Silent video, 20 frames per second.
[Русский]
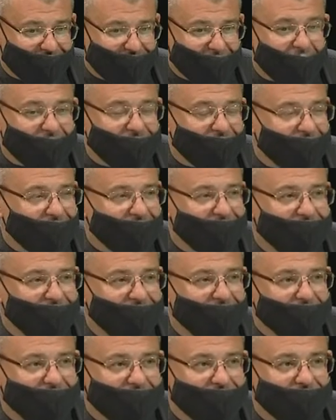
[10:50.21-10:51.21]
так и
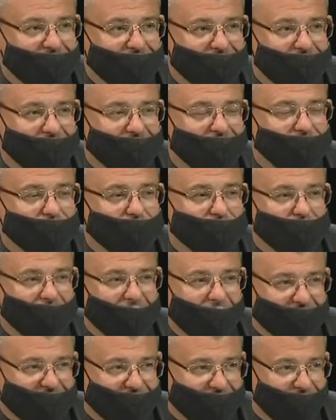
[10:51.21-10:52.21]
деятельности
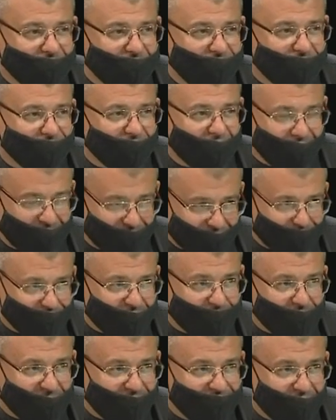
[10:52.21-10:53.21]
государства в этом
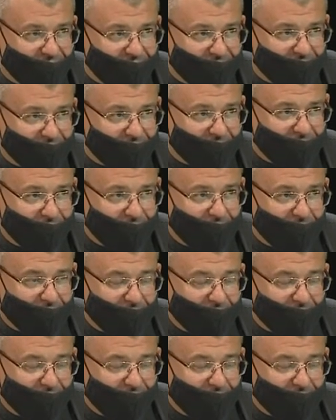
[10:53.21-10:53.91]
направлении.